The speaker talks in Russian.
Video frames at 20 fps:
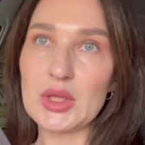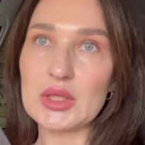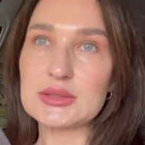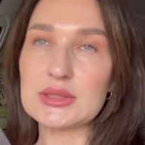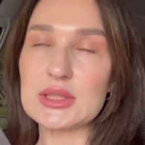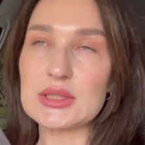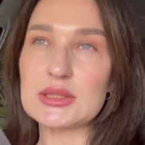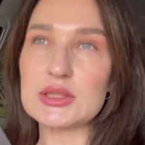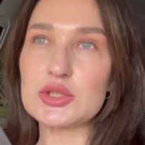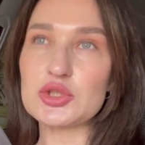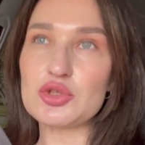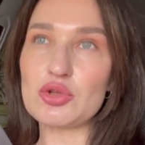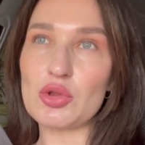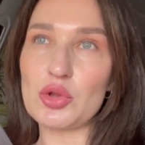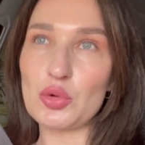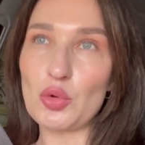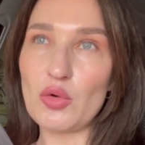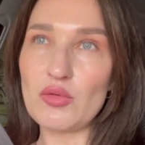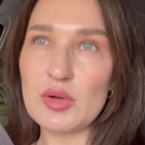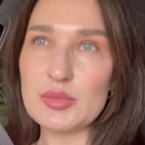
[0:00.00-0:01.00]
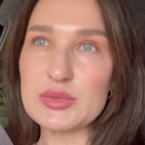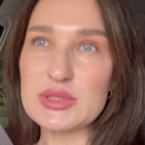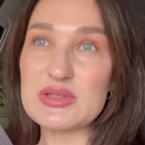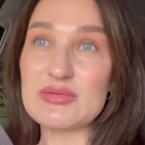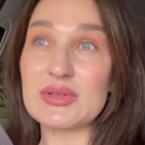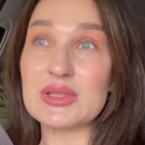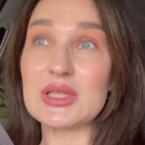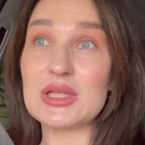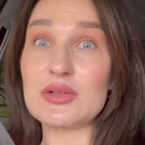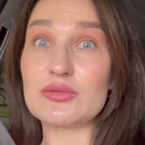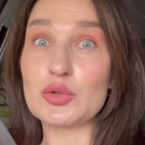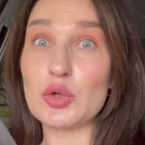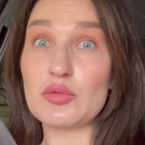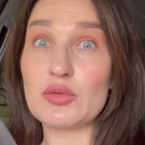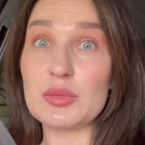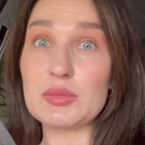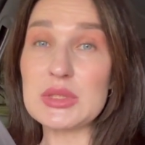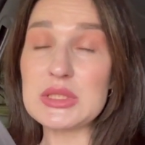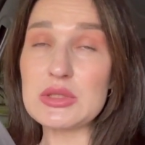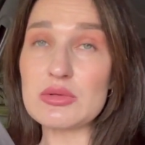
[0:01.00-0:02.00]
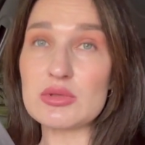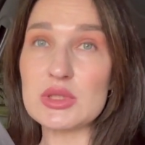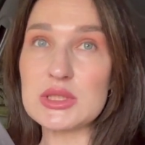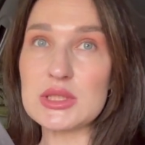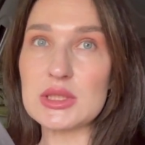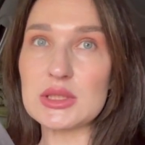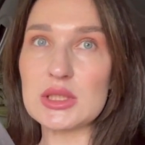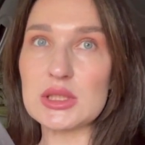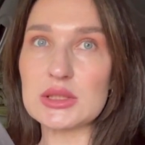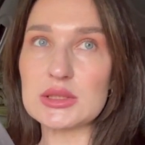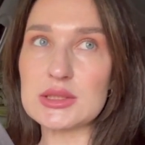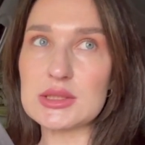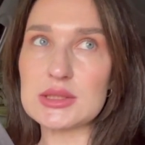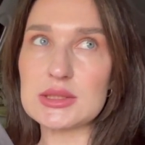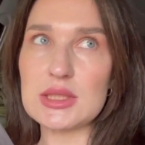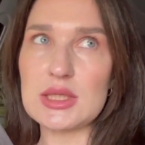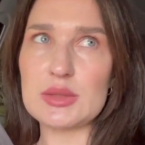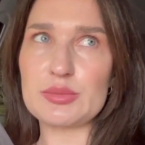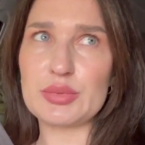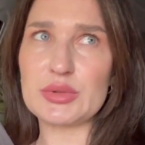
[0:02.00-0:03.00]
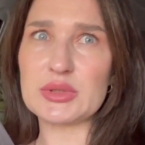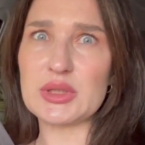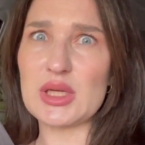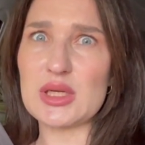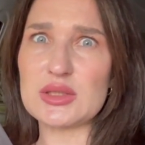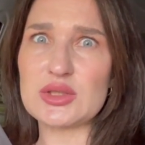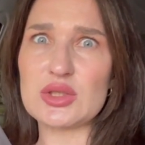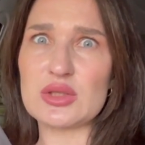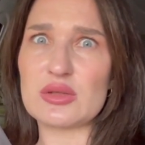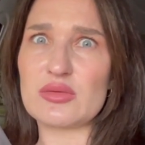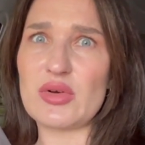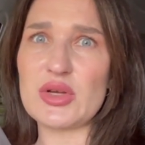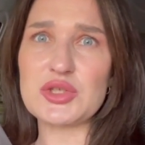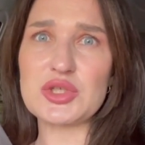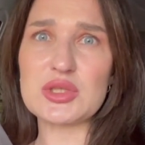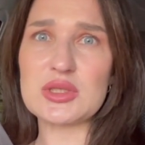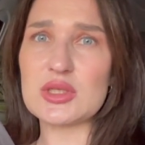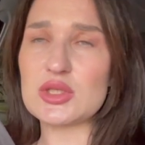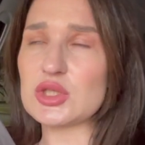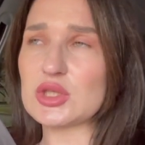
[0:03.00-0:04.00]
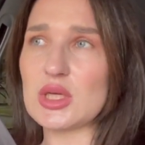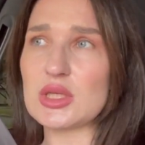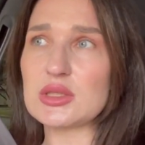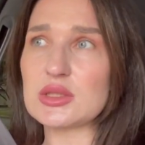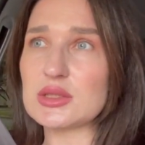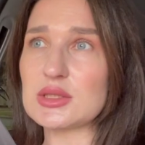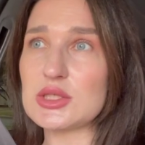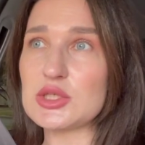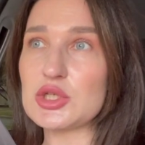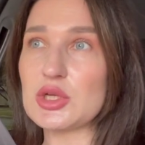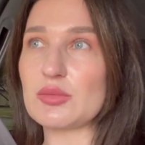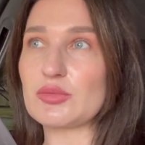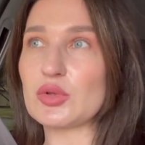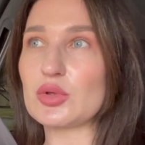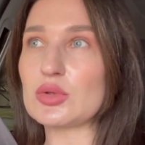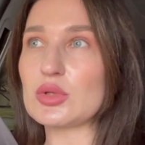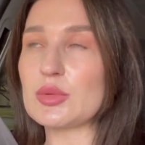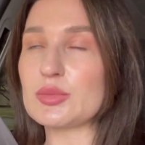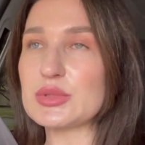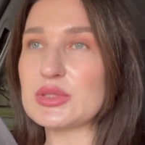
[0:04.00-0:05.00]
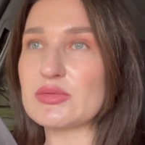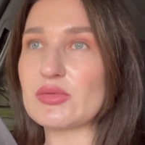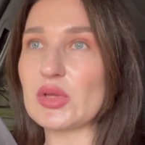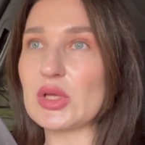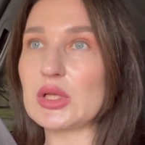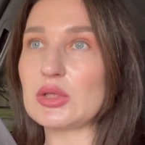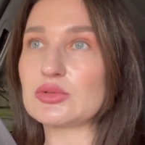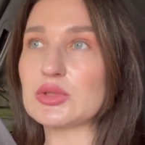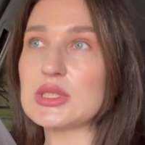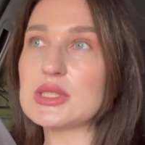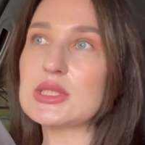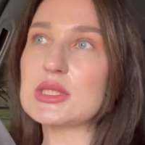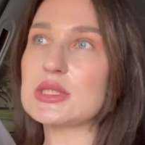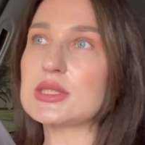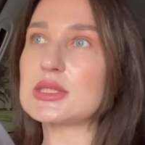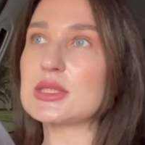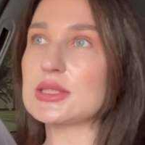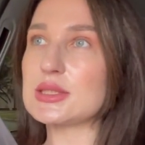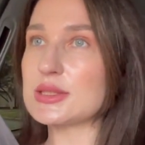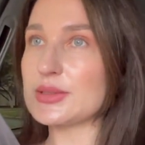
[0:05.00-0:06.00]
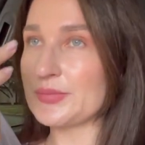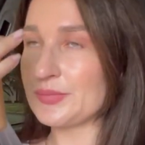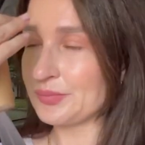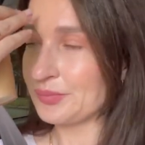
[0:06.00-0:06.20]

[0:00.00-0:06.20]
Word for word: Захотелось что-то новое, позвонили в новое место, у нас открылось, сказали полтора-два часа ждать, это слишком долго, позвонили, у нас есть здесь